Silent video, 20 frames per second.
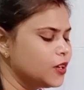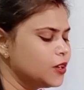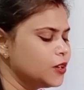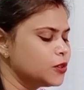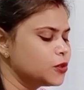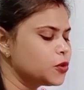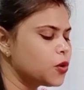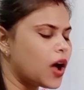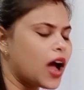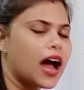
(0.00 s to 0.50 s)

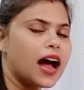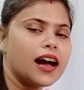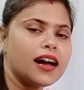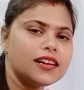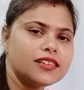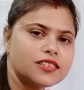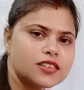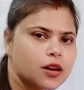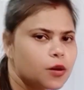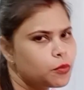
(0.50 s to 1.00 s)
तो
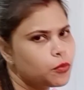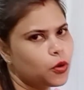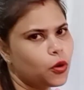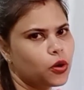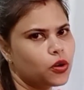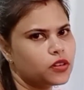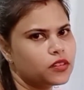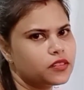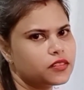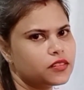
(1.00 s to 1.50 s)
आज हम
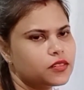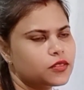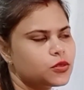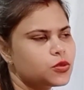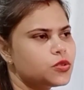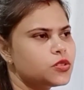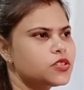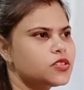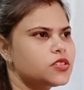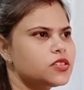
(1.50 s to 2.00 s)
लोग
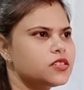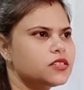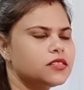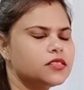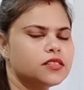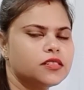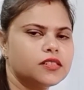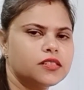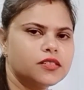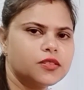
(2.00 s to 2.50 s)
कुछ
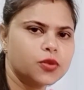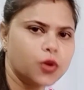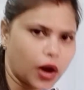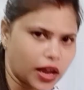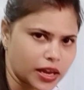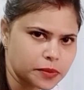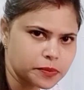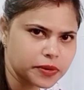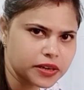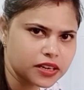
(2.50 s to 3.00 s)

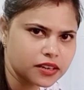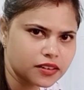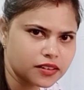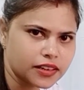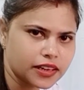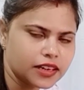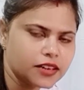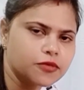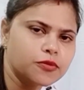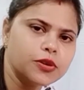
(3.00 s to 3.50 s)
ड्राइंग पर
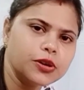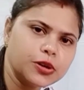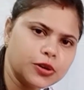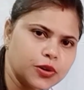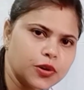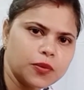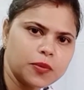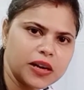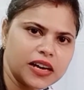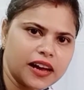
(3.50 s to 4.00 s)
एक
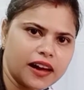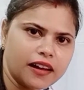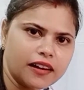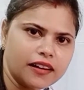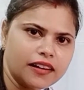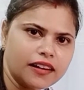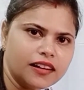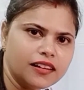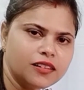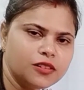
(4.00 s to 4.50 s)
वीडियो बना
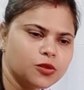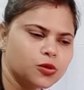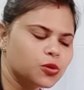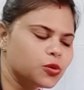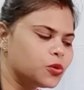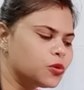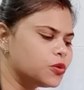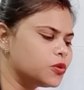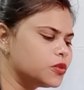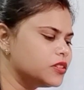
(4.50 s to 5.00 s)
रहे हैं
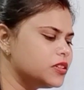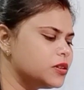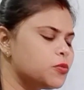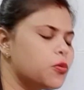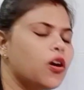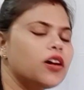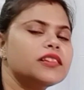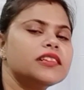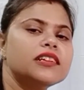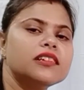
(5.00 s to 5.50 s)
तो ये
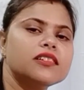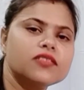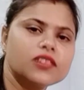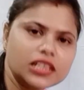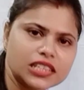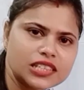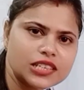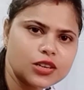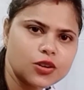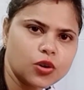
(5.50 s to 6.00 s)
बहुत
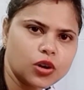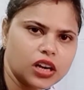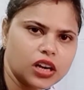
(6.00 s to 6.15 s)
इंटरेस्टिंग होने